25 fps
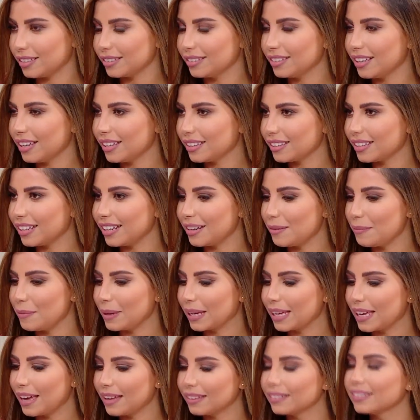الضغط
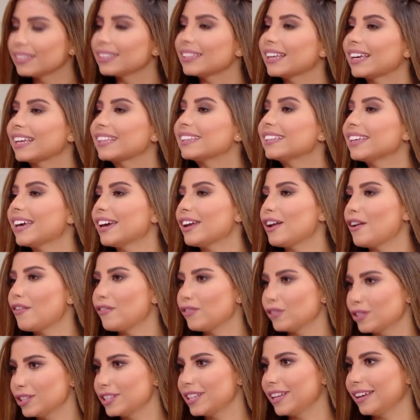لما وين يعني كان اختيار
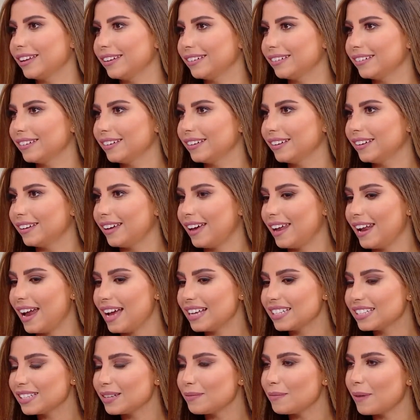الفستان انا
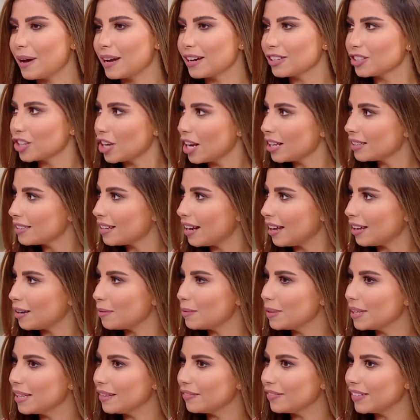حاسه المهرجانات
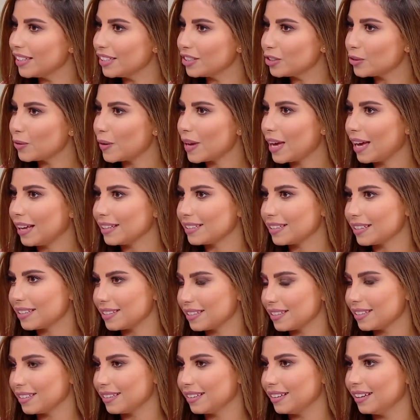العربيه في شويه
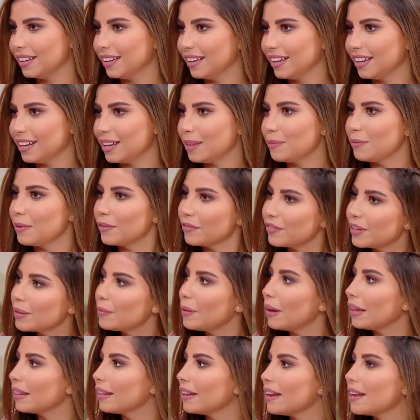حساسيه لما
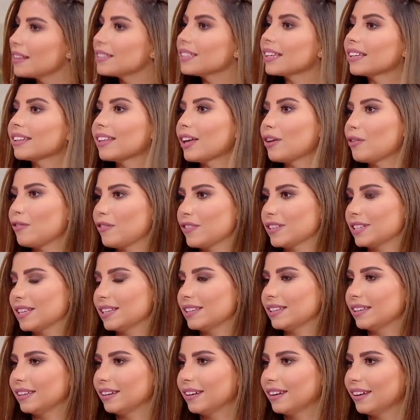في بعض الناس يختاروا
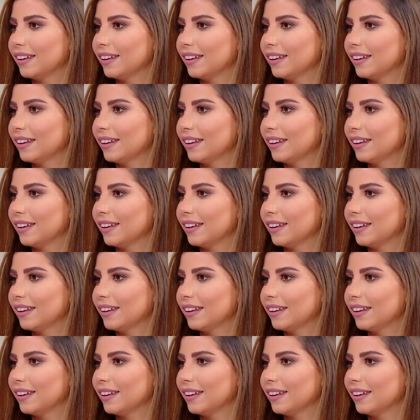فساتين